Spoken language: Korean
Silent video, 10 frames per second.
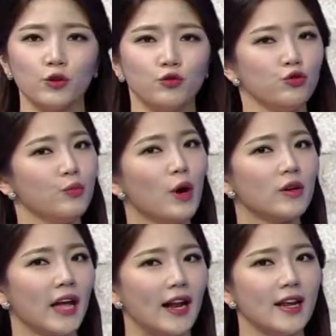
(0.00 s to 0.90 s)

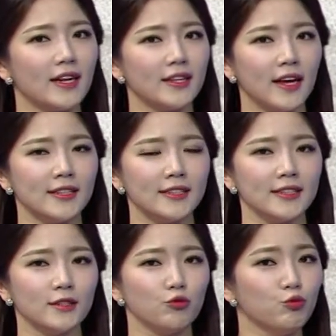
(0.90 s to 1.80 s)
유명을 달리하다
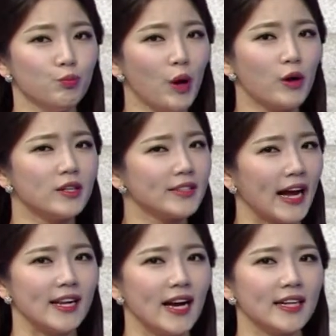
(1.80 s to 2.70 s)
대신 운명을
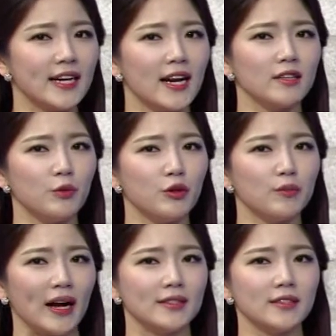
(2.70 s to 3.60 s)
달리하다라는 표현을
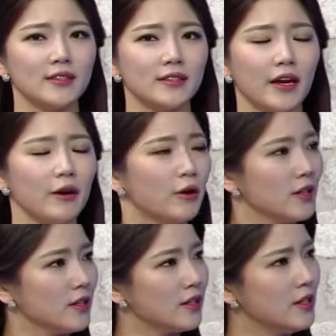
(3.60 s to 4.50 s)
많이 쓰는데요.
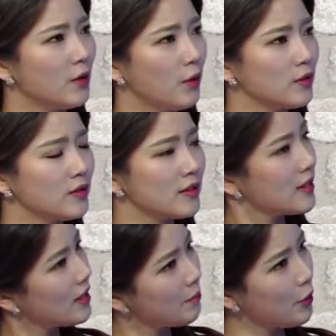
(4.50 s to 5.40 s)
이건
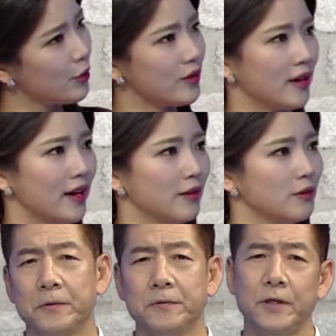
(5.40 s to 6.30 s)
틀린 표현인가요?
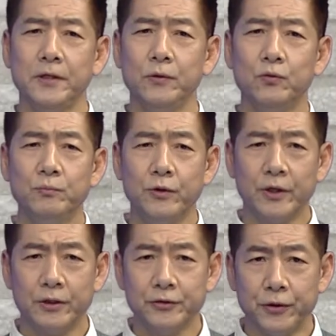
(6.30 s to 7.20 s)
네, 이
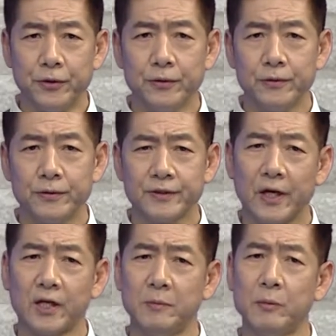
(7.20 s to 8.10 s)
운명에는요,
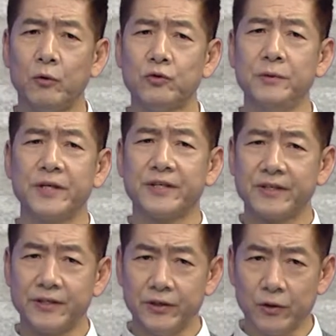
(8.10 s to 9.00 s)
사람의 목숨이
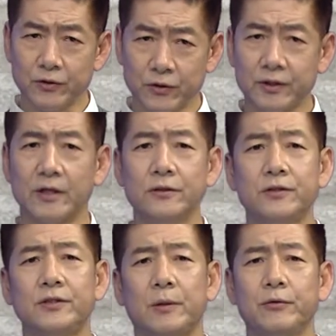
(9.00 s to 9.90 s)
끊어졌다는
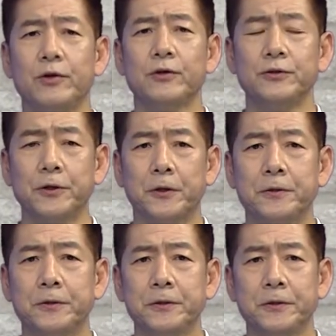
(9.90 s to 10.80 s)
뜻이 담겨 있거든요.
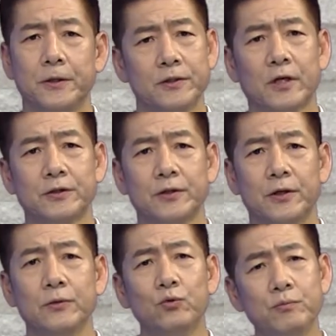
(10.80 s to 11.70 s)

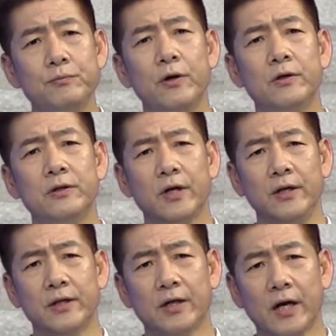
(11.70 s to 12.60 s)
따라서 운명을
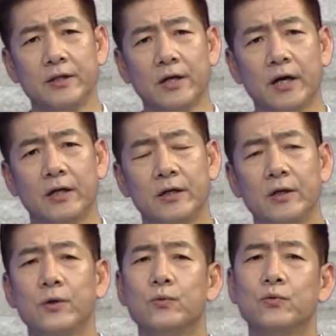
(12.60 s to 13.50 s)
달리하다가 아니라
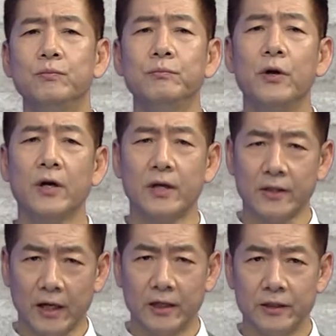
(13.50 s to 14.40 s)

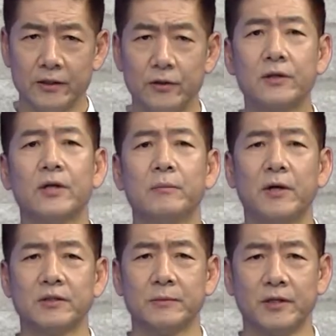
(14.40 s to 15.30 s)
운명하다, 이렇게
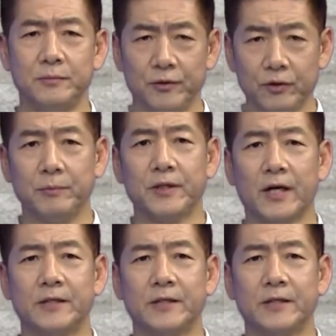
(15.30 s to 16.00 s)
말씀하시면 됩니다.